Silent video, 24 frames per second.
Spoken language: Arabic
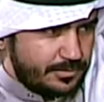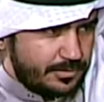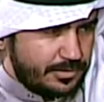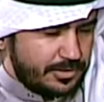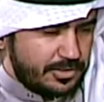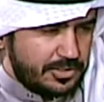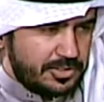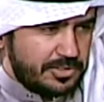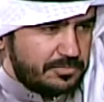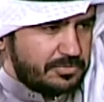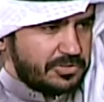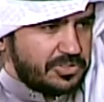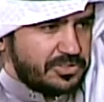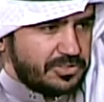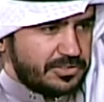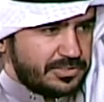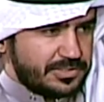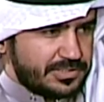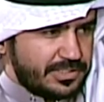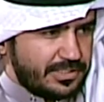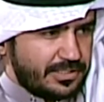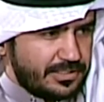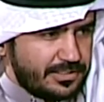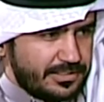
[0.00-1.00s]
آه، يمكن ان
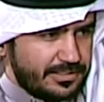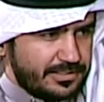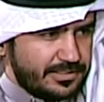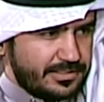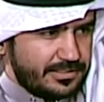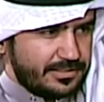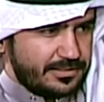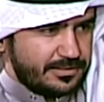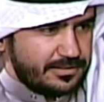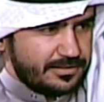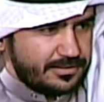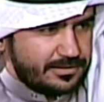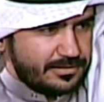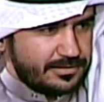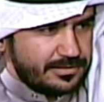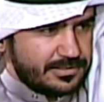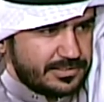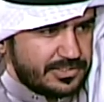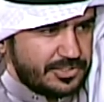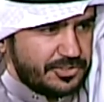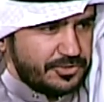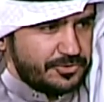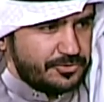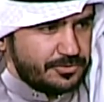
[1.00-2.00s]
شاء يعني
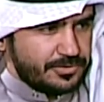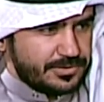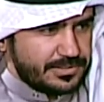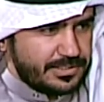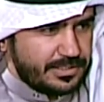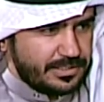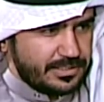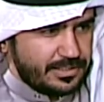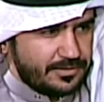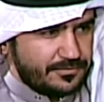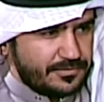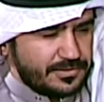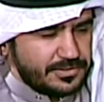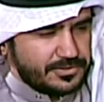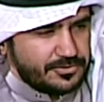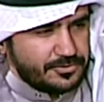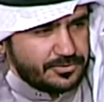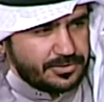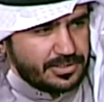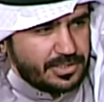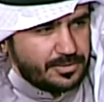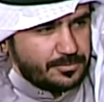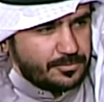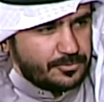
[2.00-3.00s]
يستعدون لصلاه الفجر
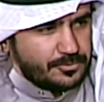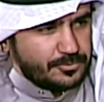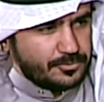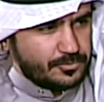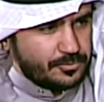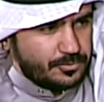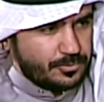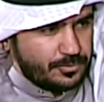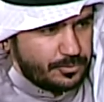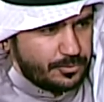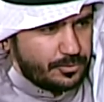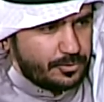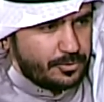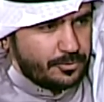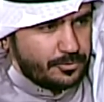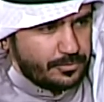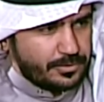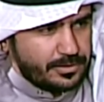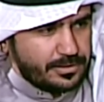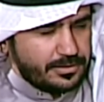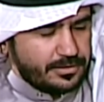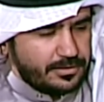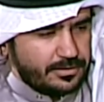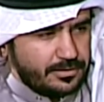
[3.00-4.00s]
وينامون والظهر
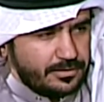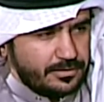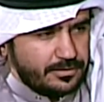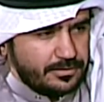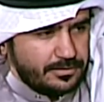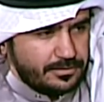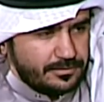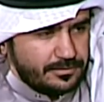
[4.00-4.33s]
وكذا يا ليت